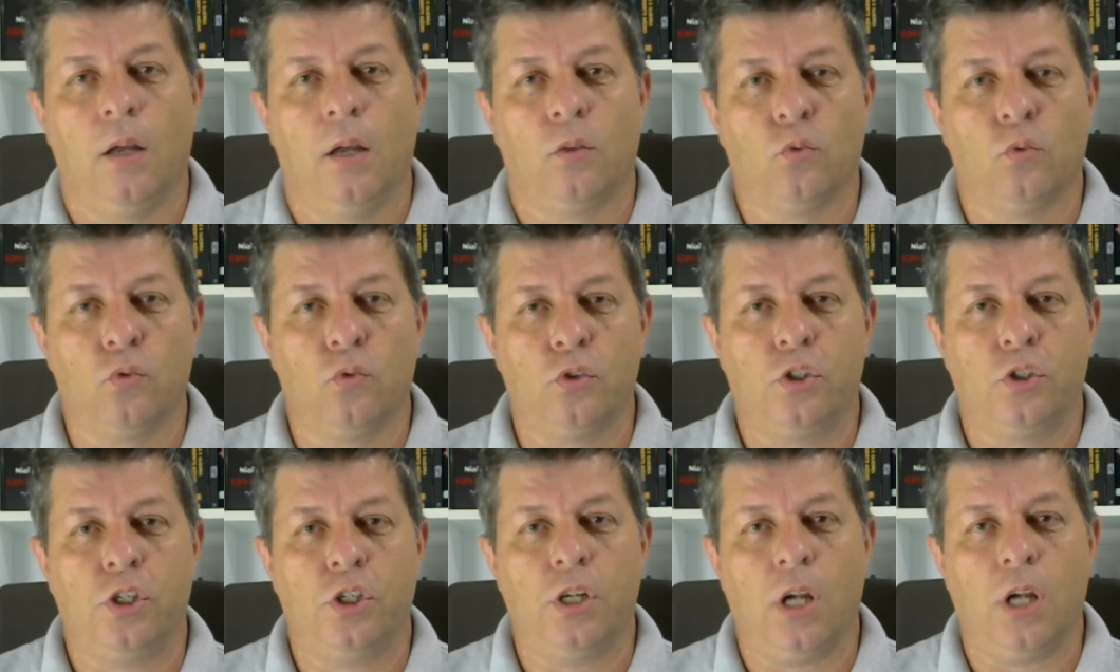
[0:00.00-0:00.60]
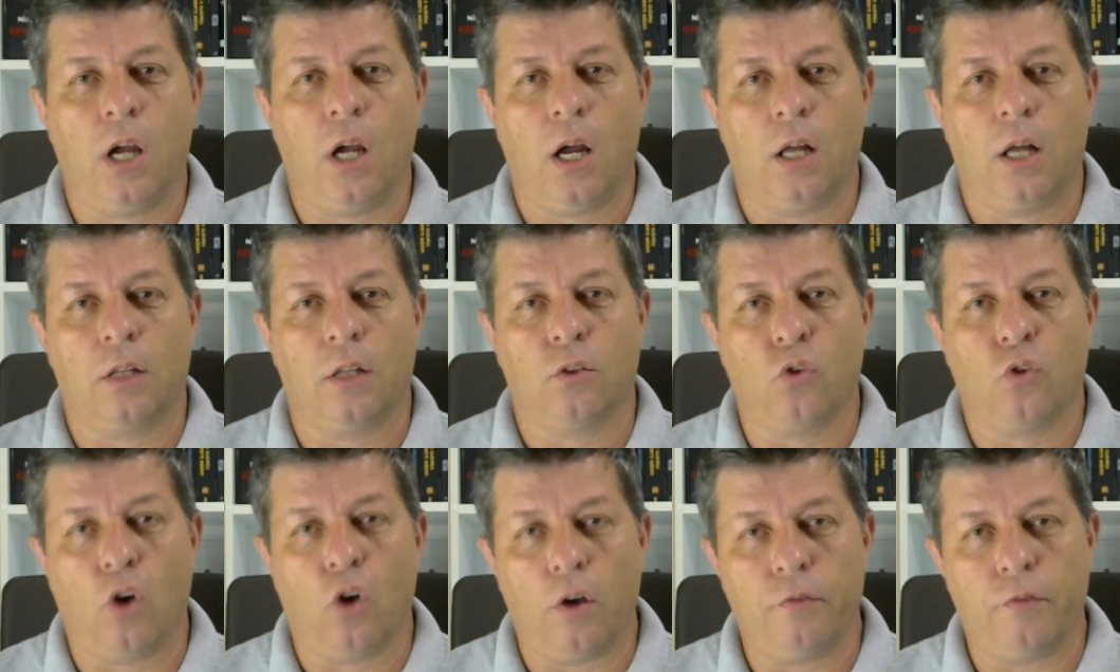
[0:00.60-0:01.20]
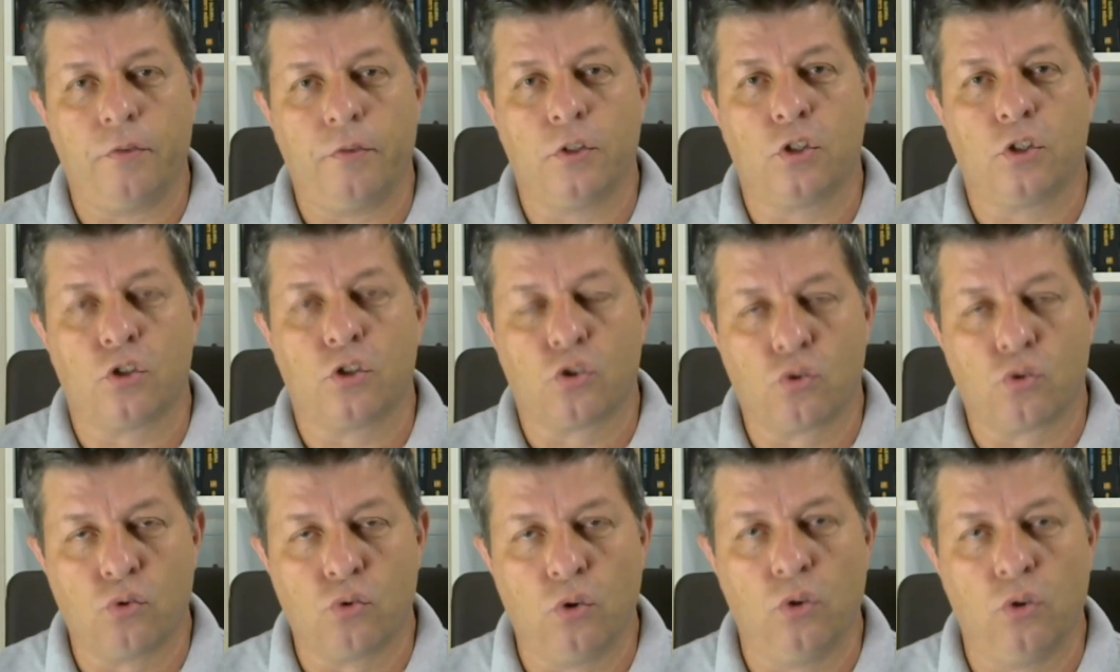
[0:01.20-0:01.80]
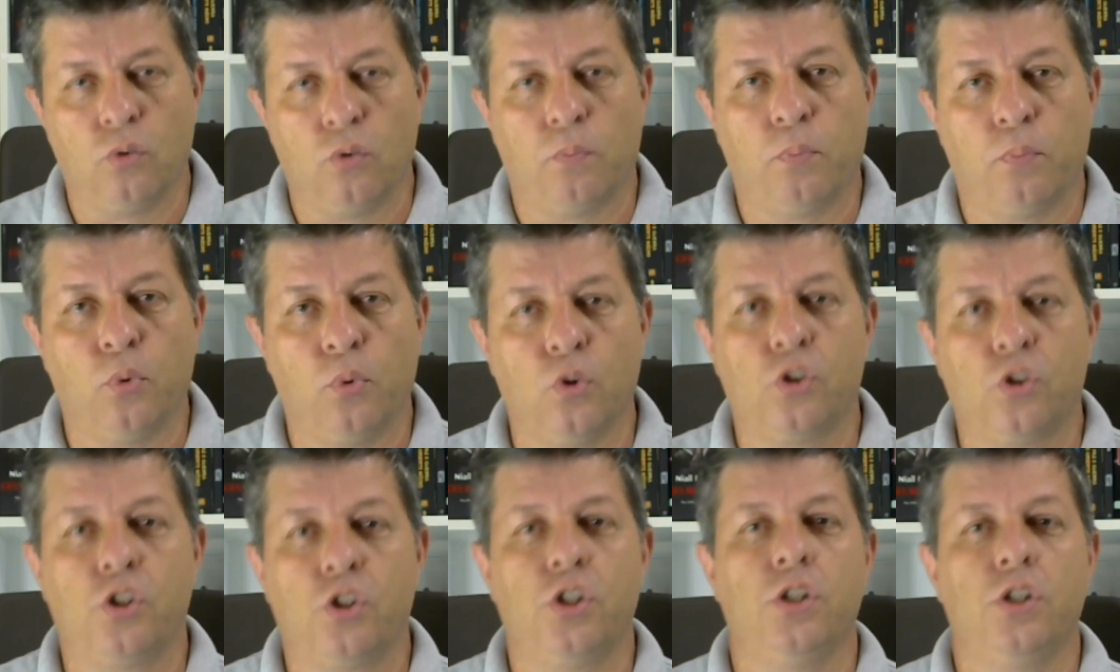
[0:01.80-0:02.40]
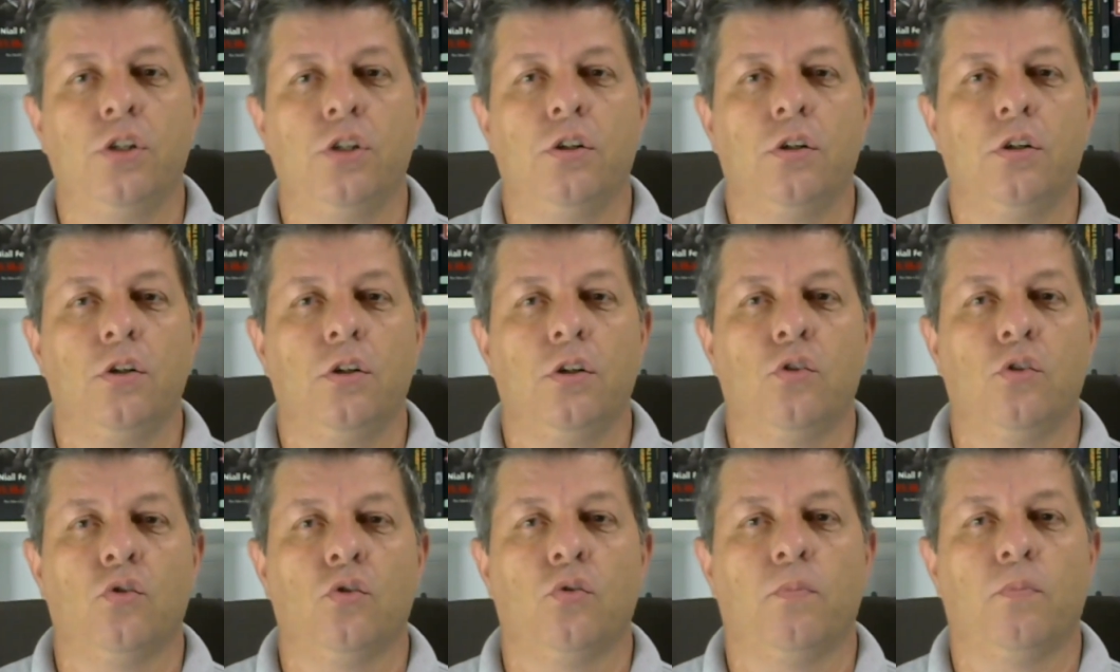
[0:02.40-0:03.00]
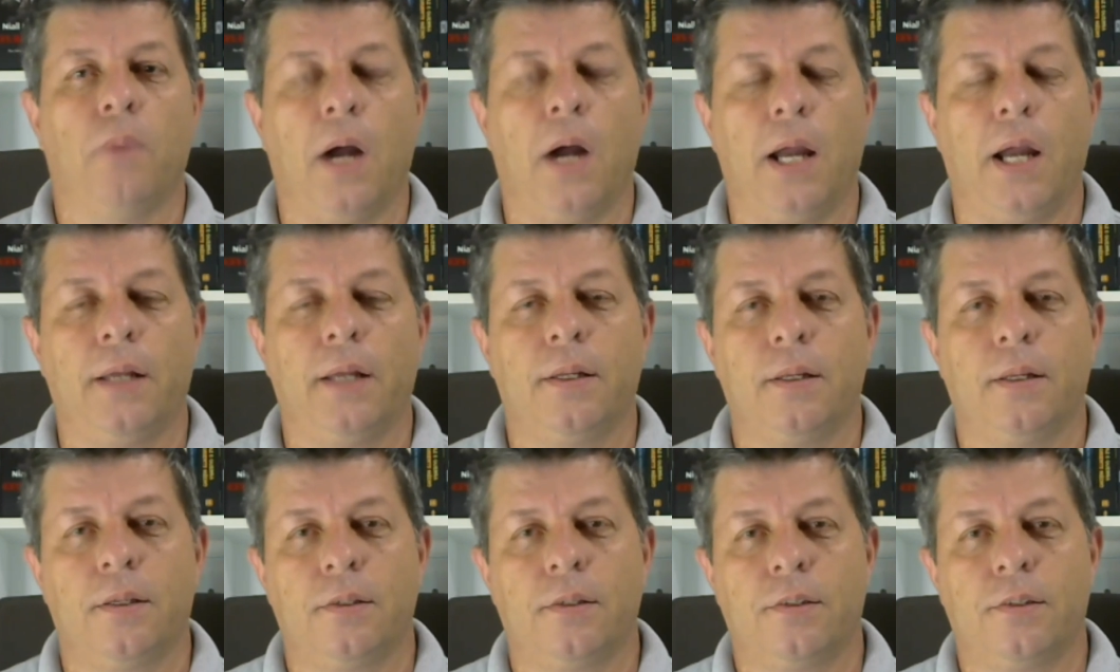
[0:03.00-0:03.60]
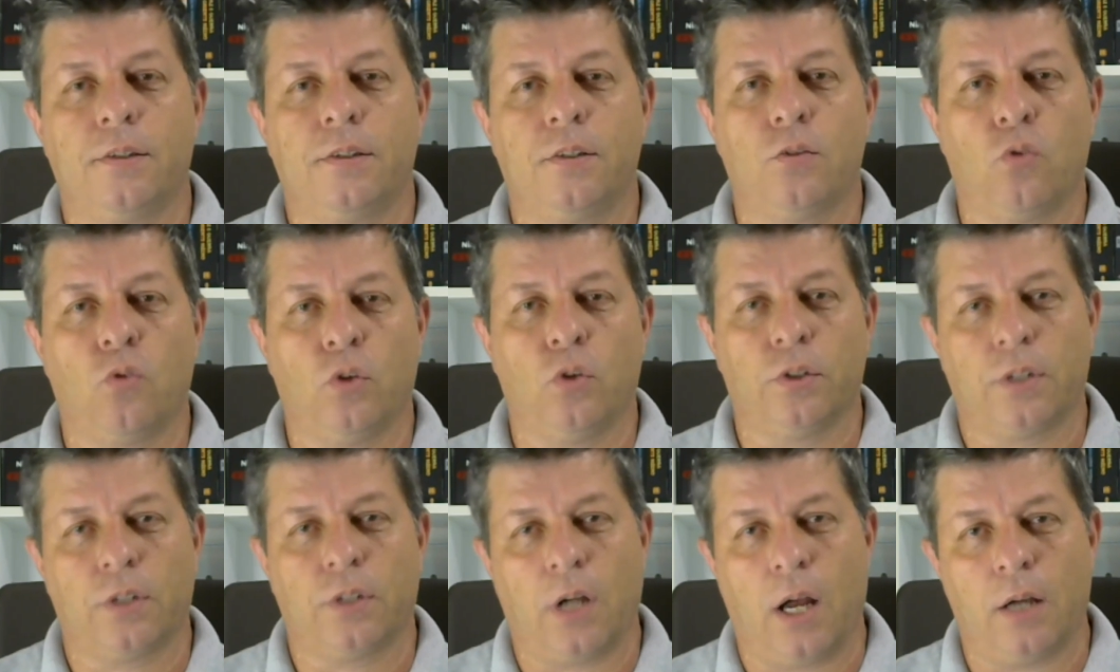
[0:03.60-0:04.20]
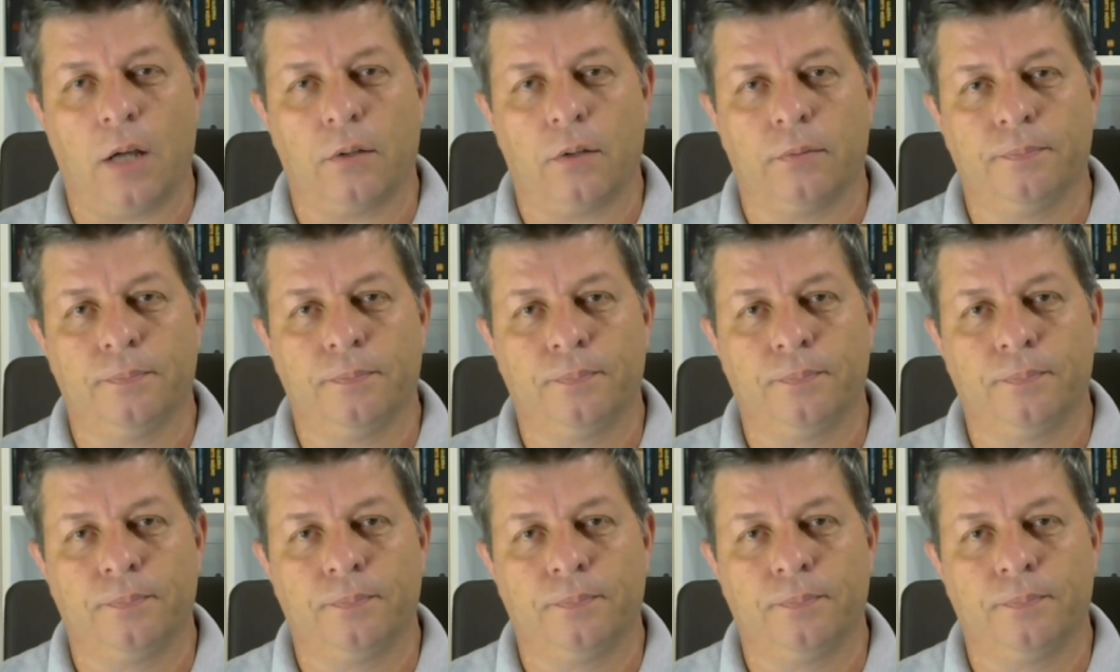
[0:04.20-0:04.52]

No dia 9 de julho, Putin e o Biden se encontraram.